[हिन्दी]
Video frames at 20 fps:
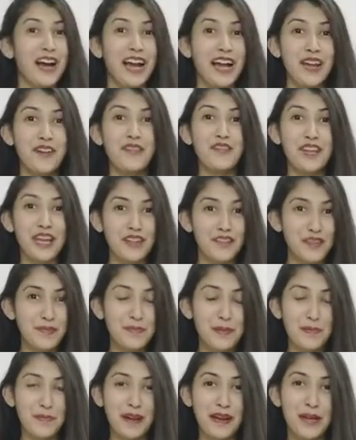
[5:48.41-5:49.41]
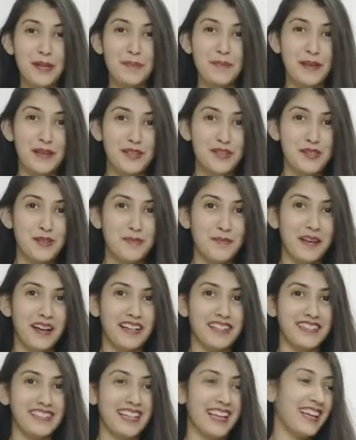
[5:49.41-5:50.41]
I have never prepared a pesto
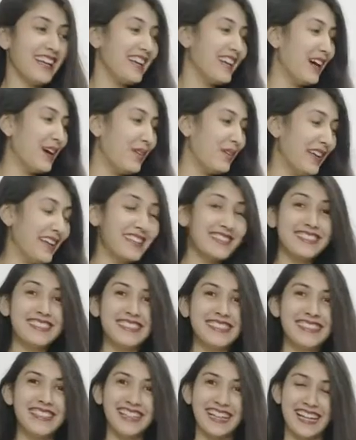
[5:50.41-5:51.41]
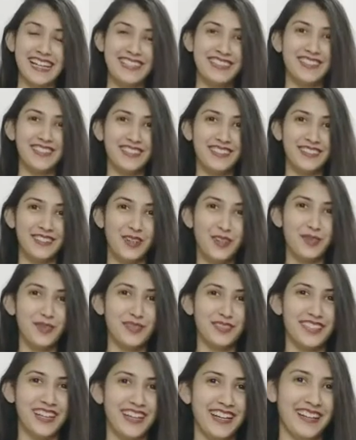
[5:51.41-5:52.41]
pasta and now let's see कैसा turn out होता